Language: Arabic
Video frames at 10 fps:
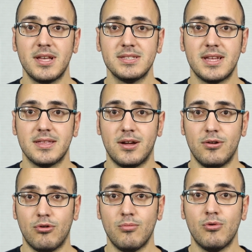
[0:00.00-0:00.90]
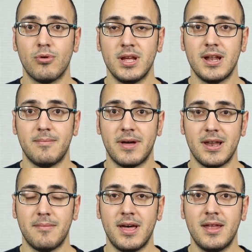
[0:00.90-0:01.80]
يستطع العبور إلى
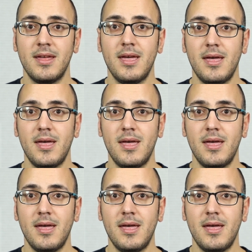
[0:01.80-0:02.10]
البرلمان